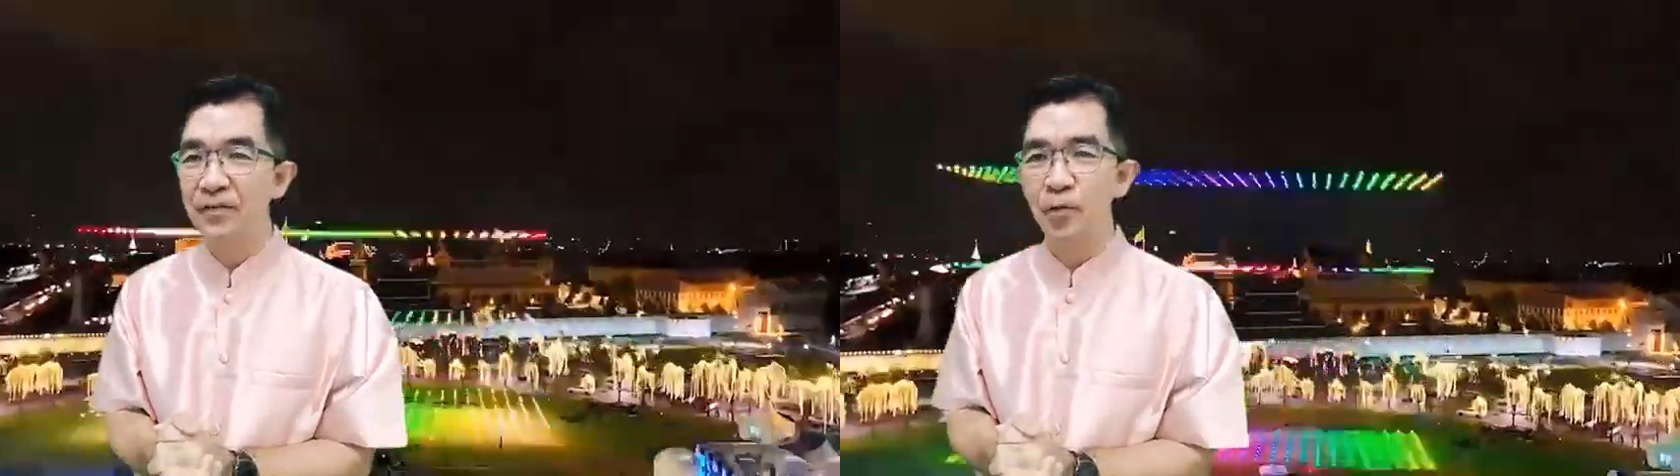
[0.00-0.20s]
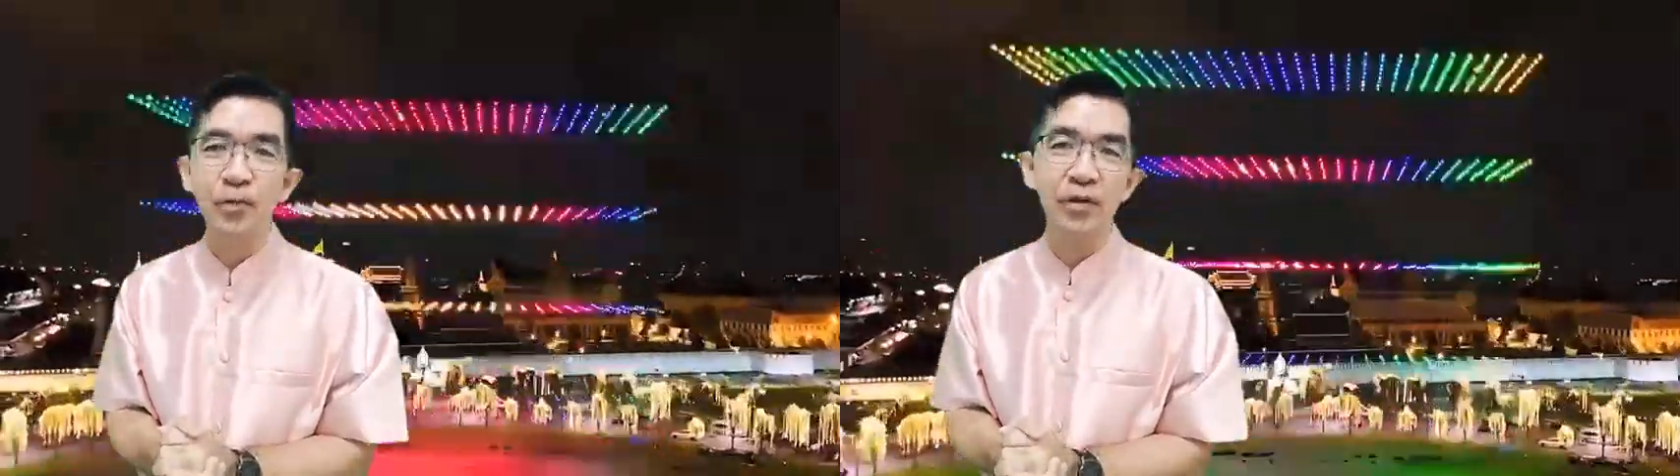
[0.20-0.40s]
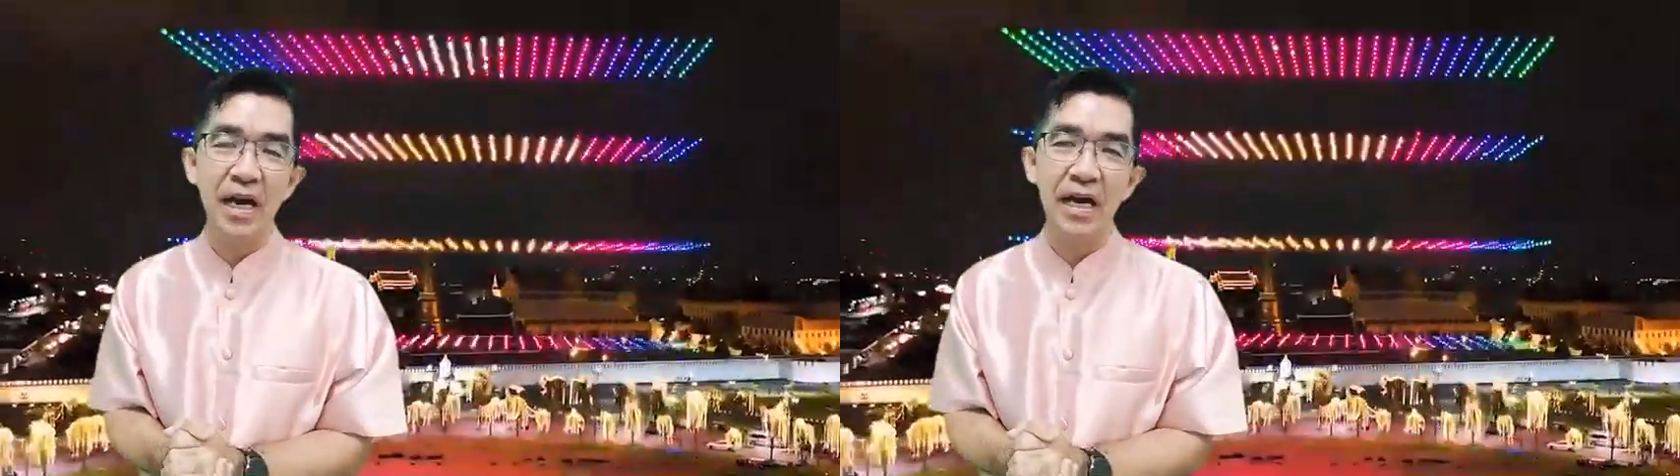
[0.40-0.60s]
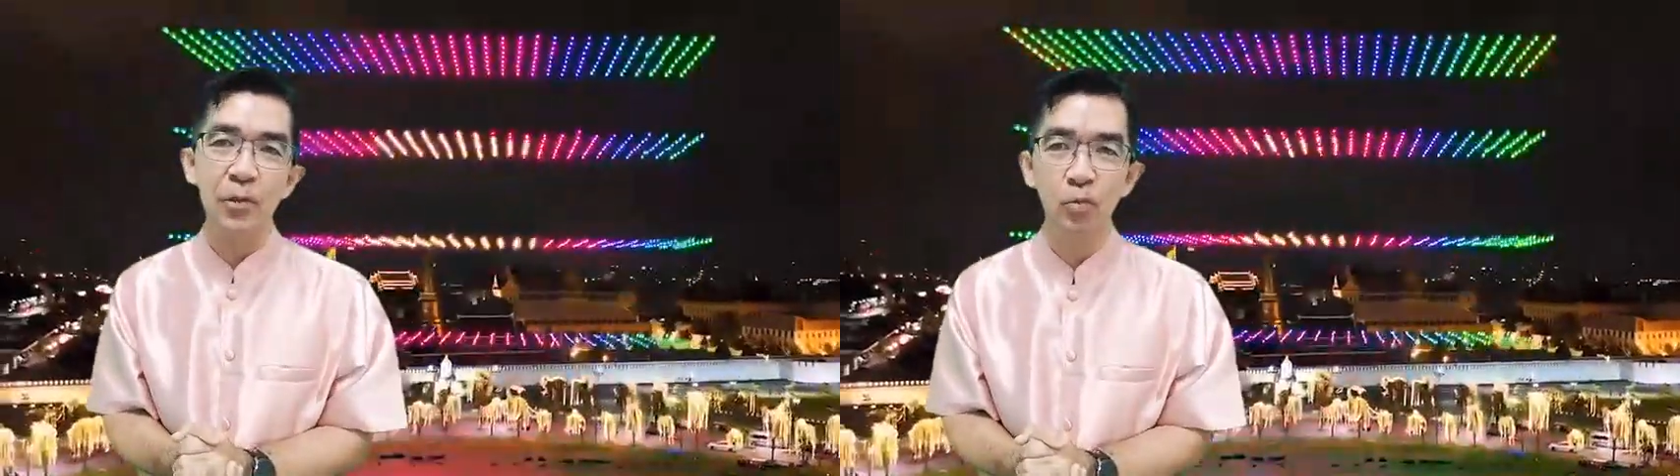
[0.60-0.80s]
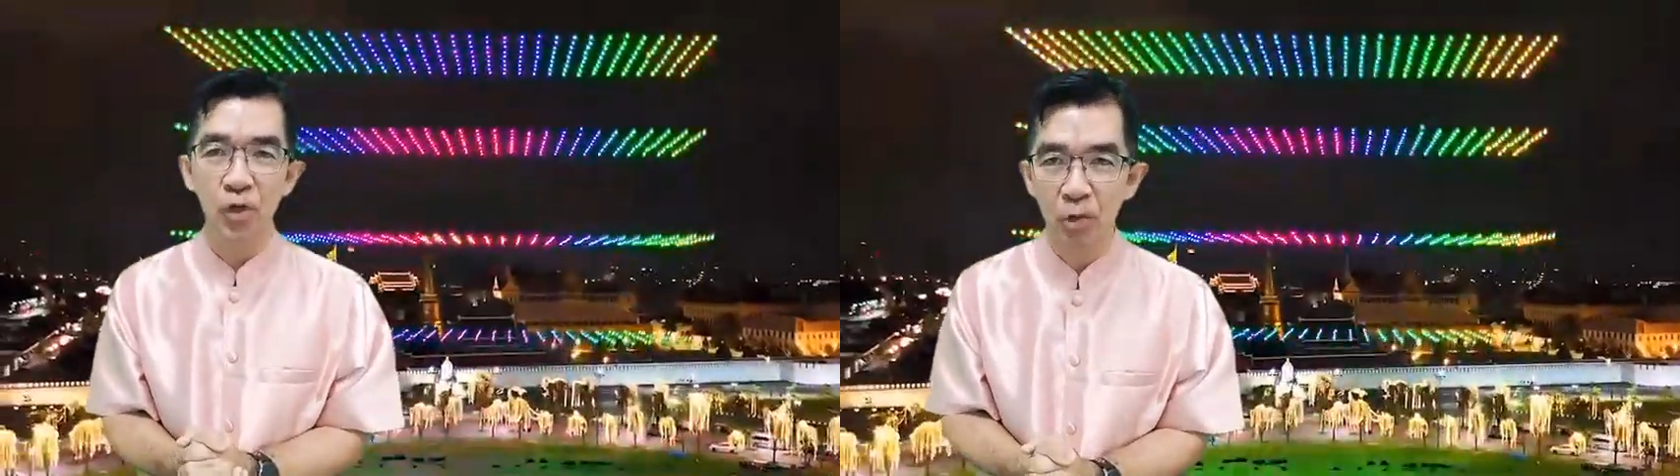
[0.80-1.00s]
สงกราน
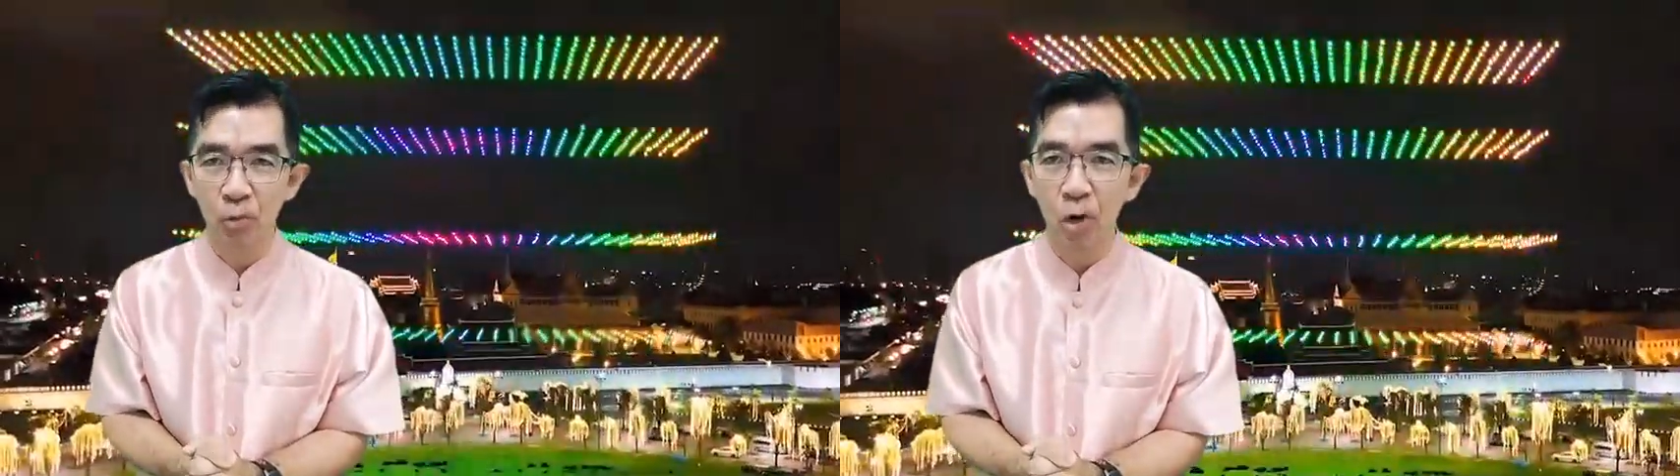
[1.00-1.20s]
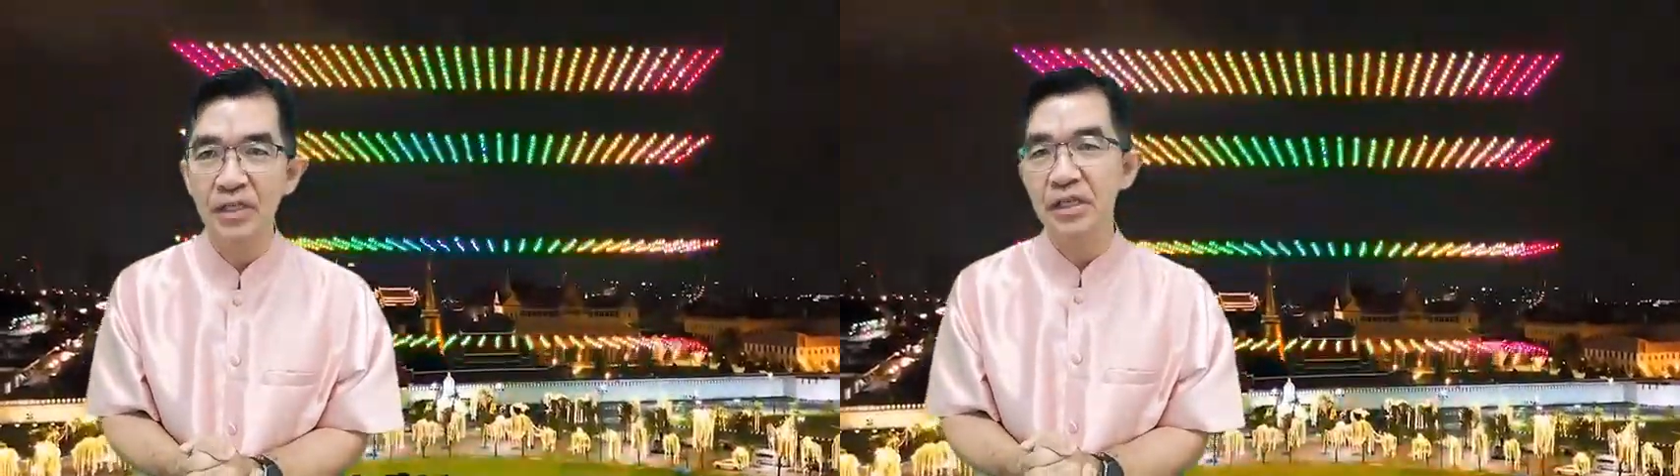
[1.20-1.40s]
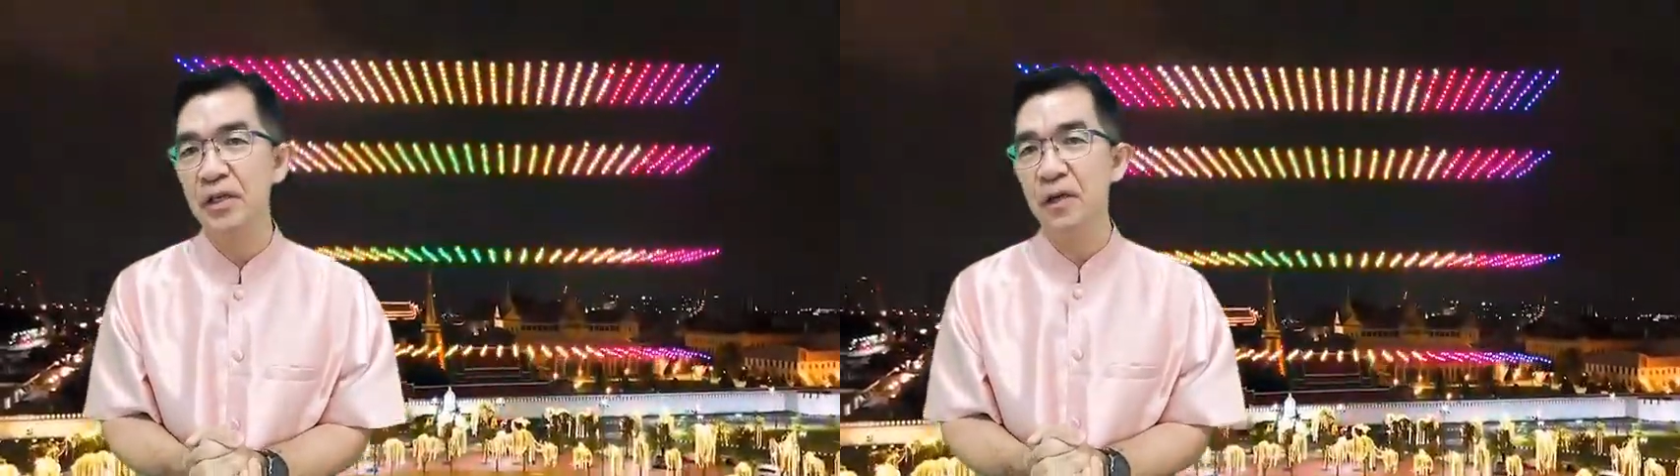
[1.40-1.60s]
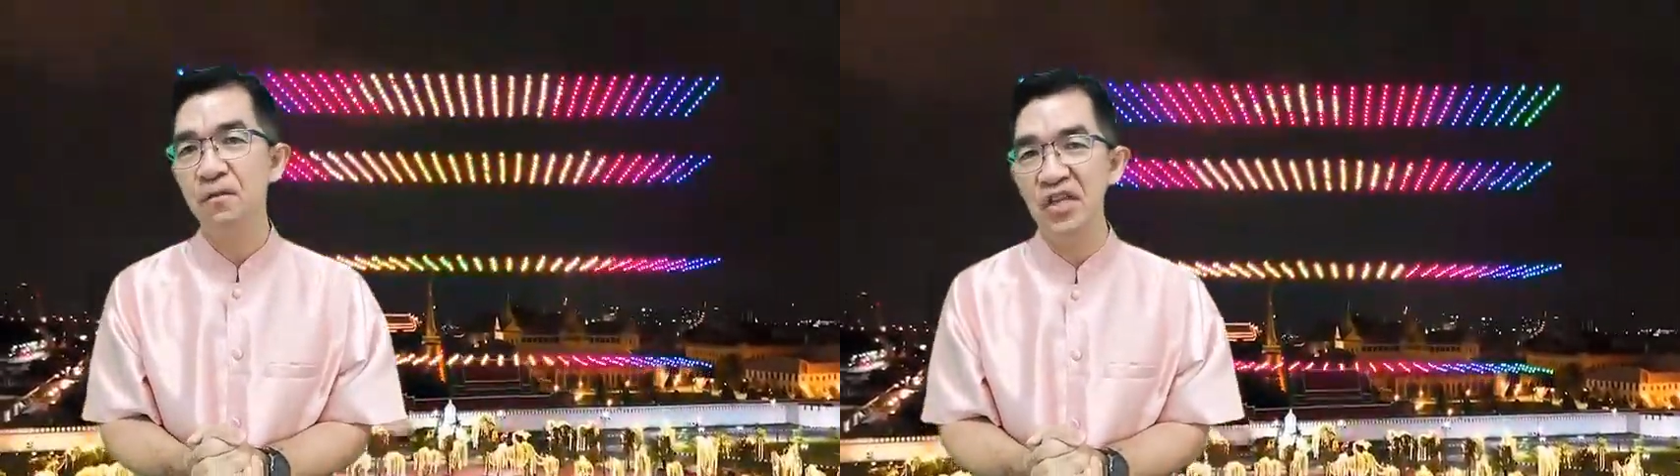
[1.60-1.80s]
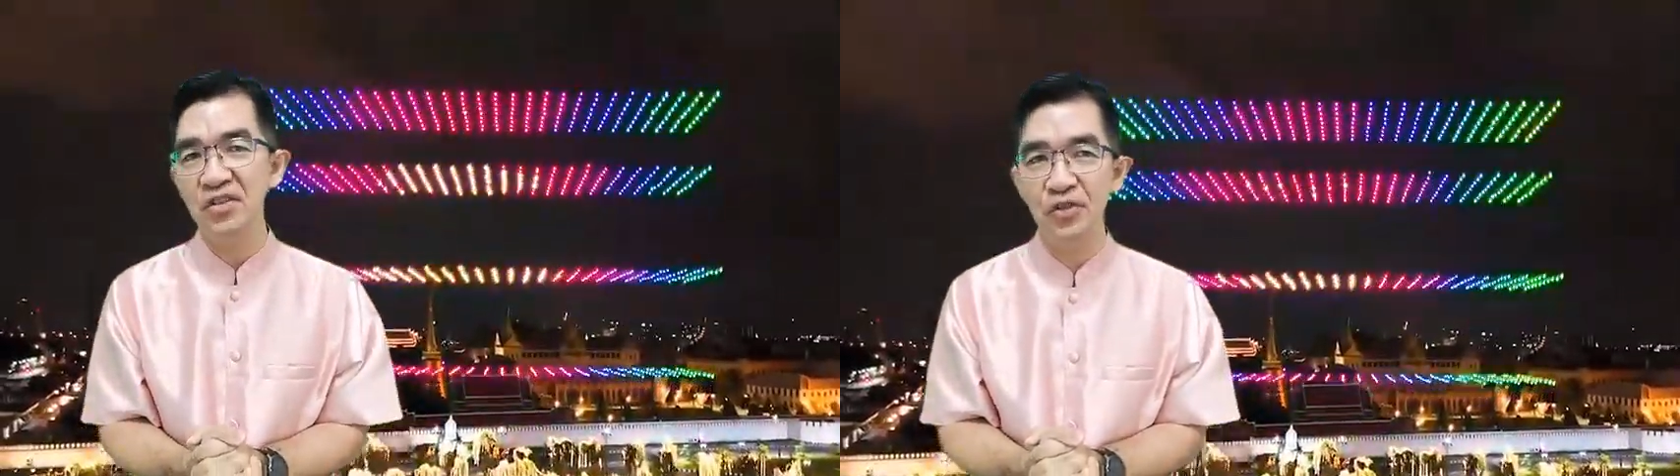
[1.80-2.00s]
ต์ World Water
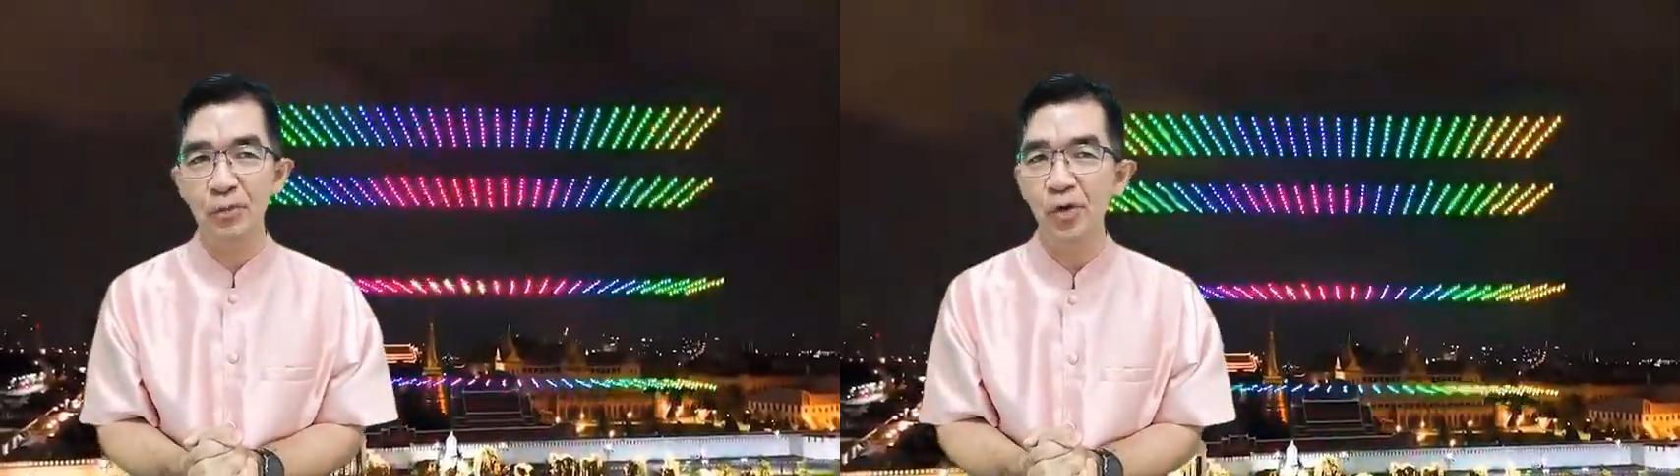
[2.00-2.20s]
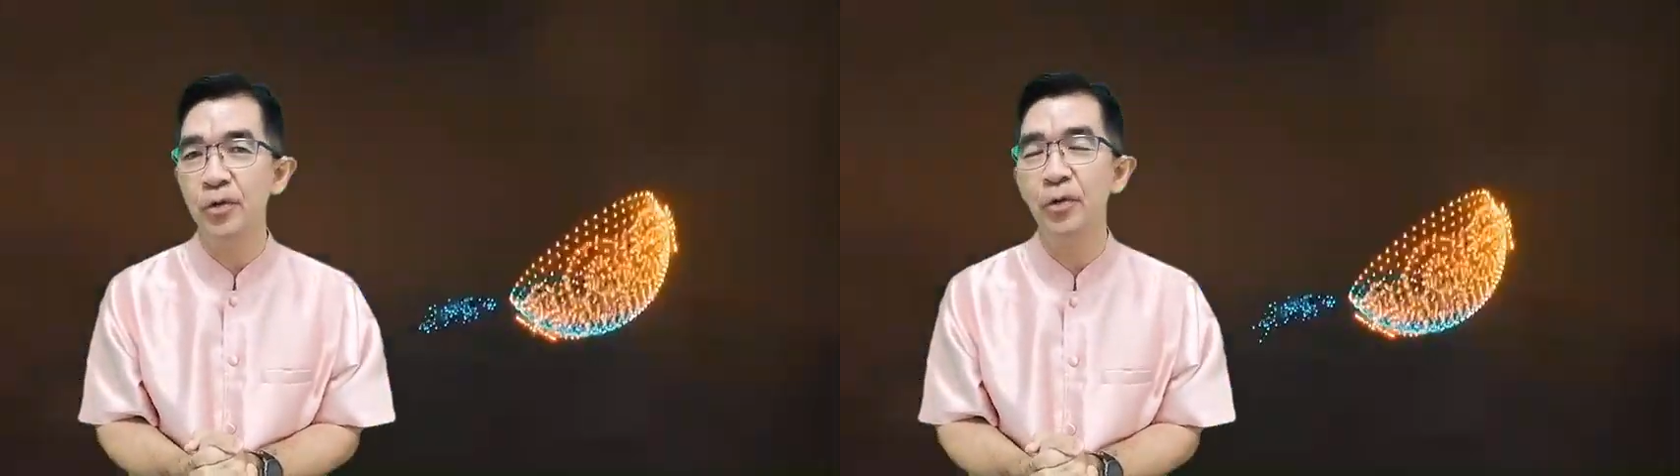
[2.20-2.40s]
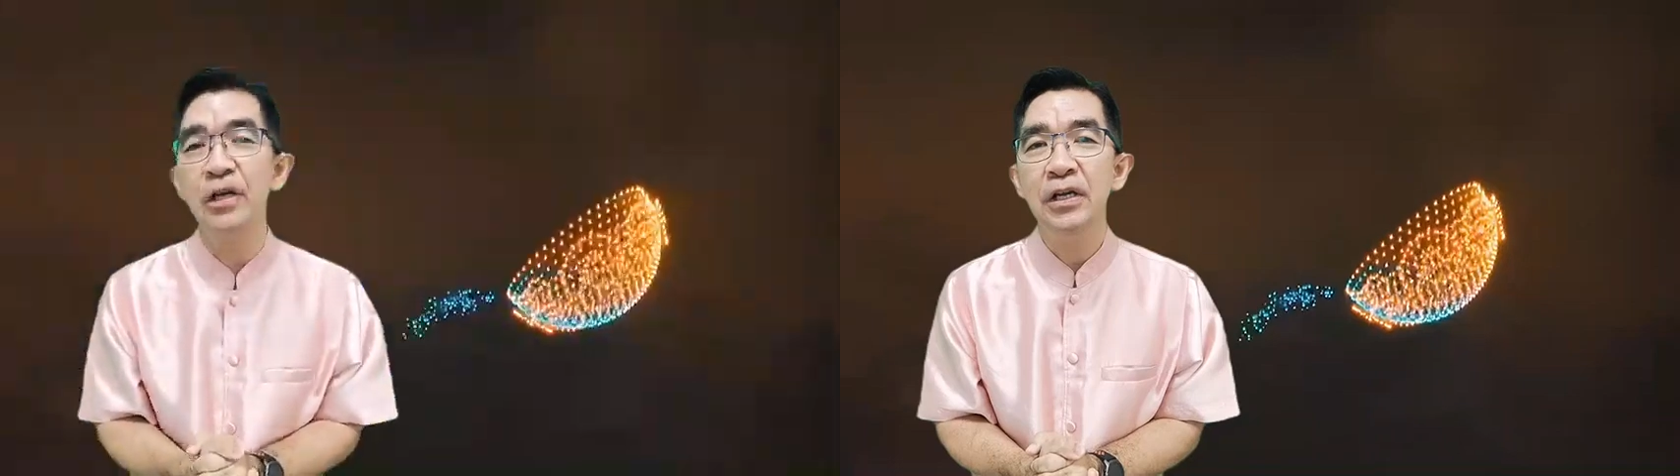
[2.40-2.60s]
Festival